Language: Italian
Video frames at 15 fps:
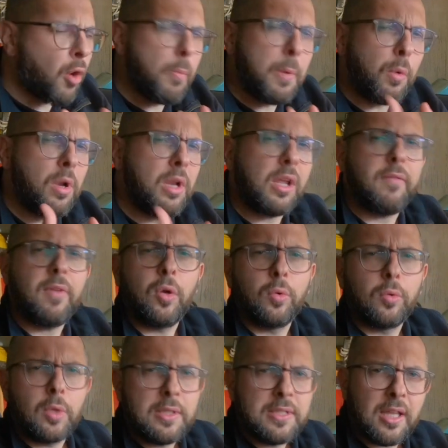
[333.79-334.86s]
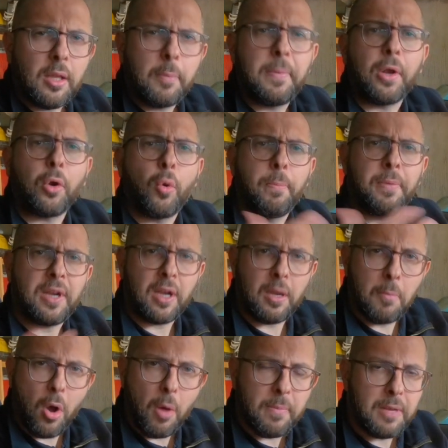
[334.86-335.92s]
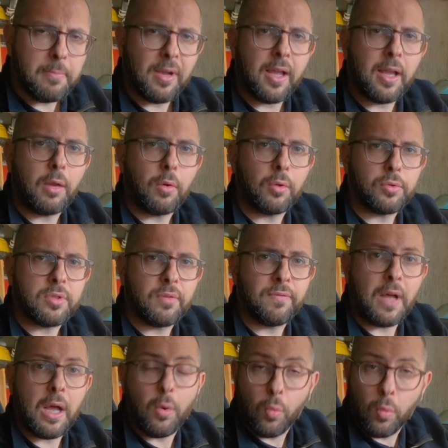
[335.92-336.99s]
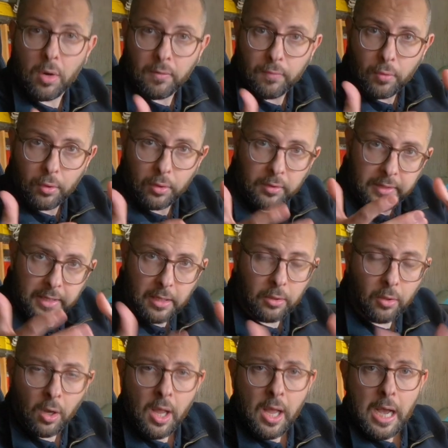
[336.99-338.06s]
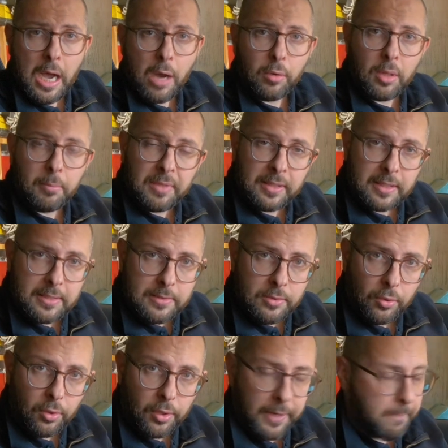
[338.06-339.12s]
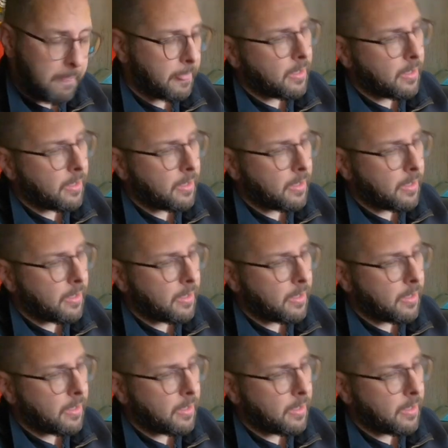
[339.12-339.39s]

come quelli che vengono utilizzati per coprire i mobili, magari quando si fa un lavoro interno a un'abitazione,